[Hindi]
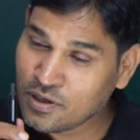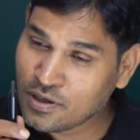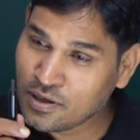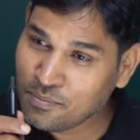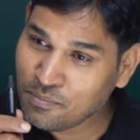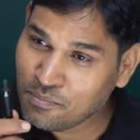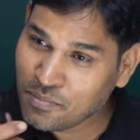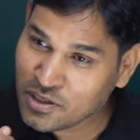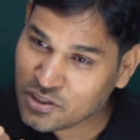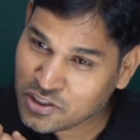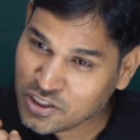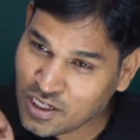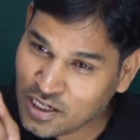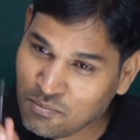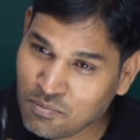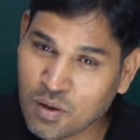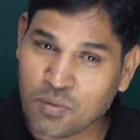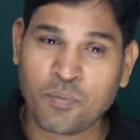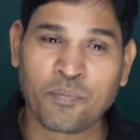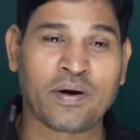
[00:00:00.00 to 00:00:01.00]
मशीन
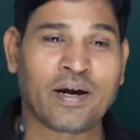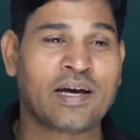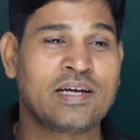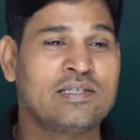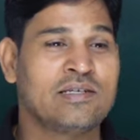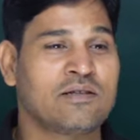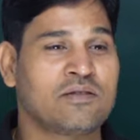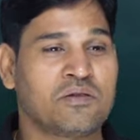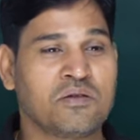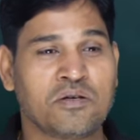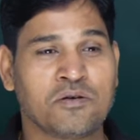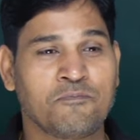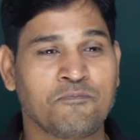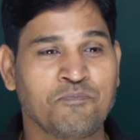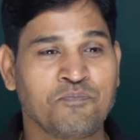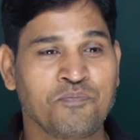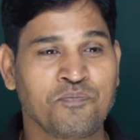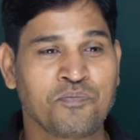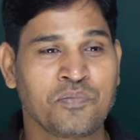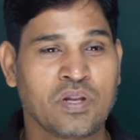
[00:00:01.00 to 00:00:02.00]
में भी पढ़ाई जाती है
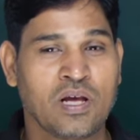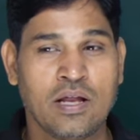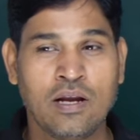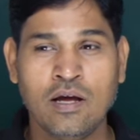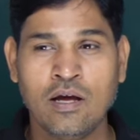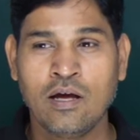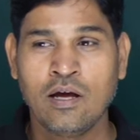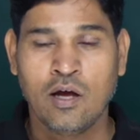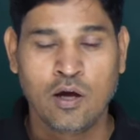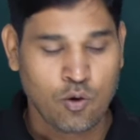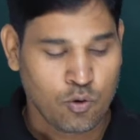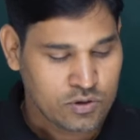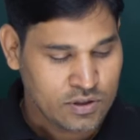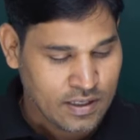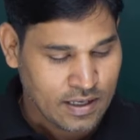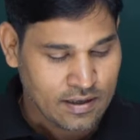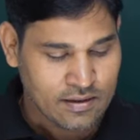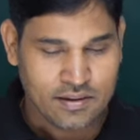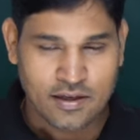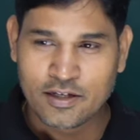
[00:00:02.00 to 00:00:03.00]
है ना उसे
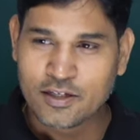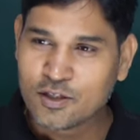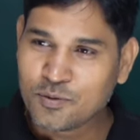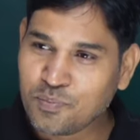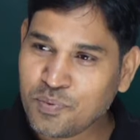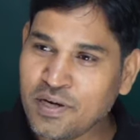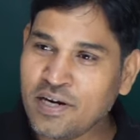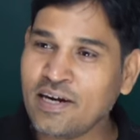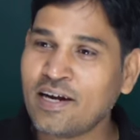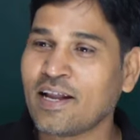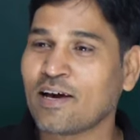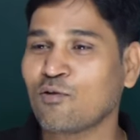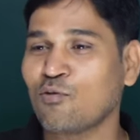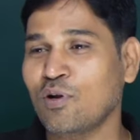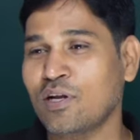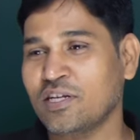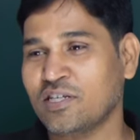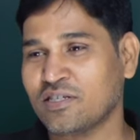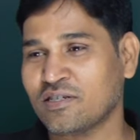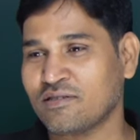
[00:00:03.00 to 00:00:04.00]
कहते हैं स्पीड
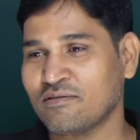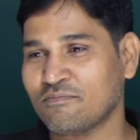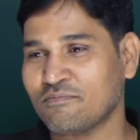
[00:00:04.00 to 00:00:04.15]
रेगुलेशन